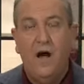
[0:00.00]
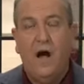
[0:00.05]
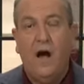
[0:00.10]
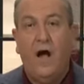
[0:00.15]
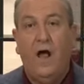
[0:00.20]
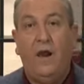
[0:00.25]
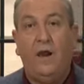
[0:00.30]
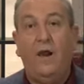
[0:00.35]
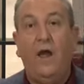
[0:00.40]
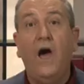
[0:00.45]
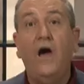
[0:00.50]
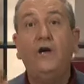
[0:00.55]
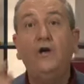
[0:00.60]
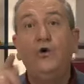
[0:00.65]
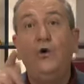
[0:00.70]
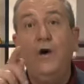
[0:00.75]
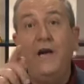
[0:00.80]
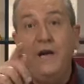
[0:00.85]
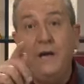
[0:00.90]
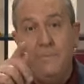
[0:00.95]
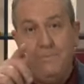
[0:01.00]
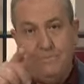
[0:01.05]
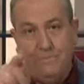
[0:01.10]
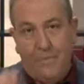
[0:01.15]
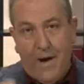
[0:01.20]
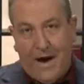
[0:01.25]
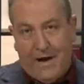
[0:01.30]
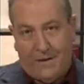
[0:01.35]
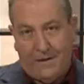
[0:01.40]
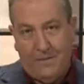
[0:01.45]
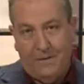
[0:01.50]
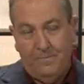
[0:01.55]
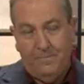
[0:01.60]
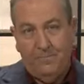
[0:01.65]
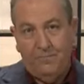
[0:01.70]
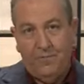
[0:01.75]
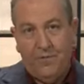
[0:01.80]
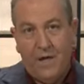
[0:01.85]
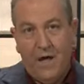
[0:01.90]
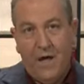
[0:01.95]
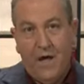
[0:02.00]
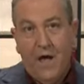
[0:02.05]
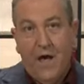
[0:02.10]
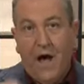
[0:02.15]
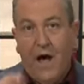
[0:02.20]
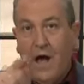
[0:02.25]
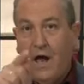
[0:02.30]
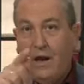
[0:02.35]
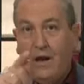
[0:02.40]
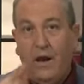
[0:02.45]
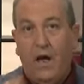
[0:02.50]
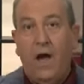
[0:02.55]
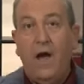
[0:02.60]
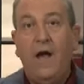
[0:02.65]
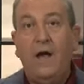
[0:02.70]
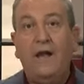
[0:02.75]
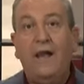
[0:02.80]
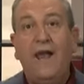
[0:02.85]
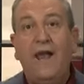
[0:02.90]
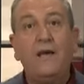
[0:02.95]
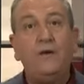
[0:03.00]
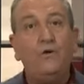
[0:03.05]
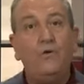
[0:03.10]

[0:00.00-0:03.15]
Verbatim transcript: الله يحبك الله لا